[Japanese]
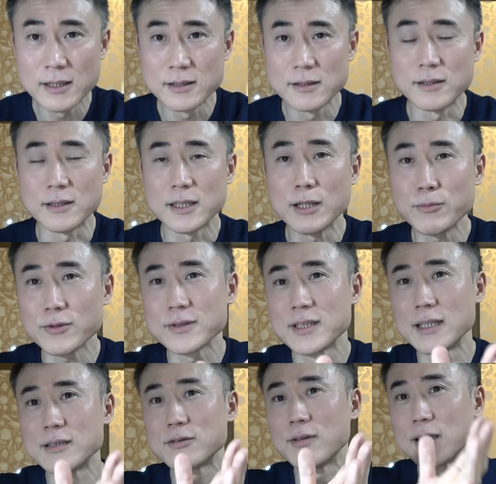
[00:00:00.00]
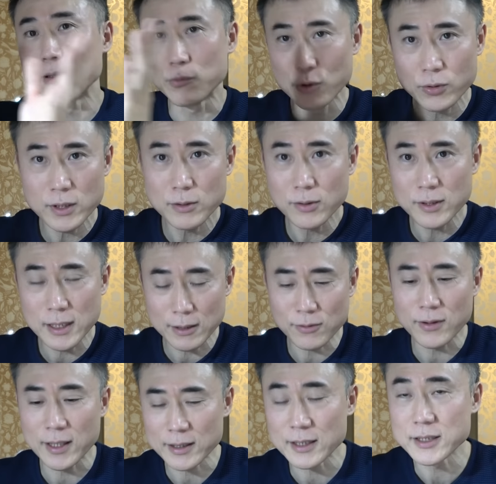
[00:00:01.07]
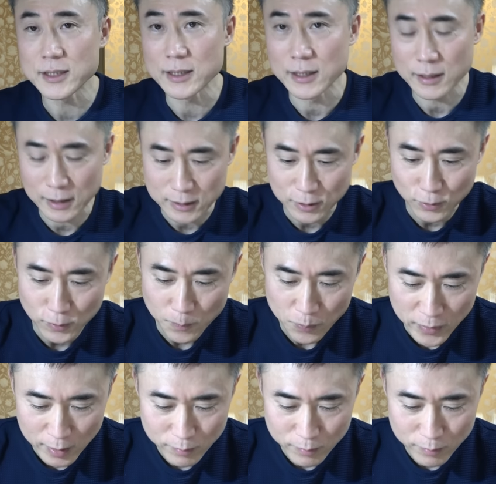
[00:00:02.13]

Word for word: うん、平本選手は置いといての話ですよ。